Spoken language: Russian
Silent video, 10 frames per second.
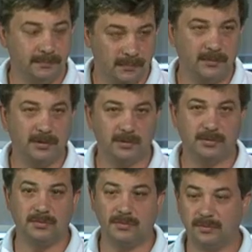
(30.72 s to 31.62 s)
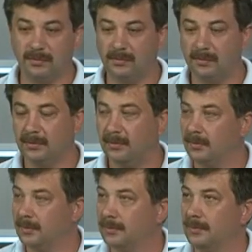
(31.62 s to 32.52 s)
депутат Здравствуйте. городского совета,
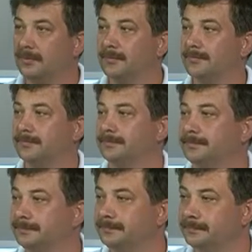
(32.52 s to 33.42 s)
эксперт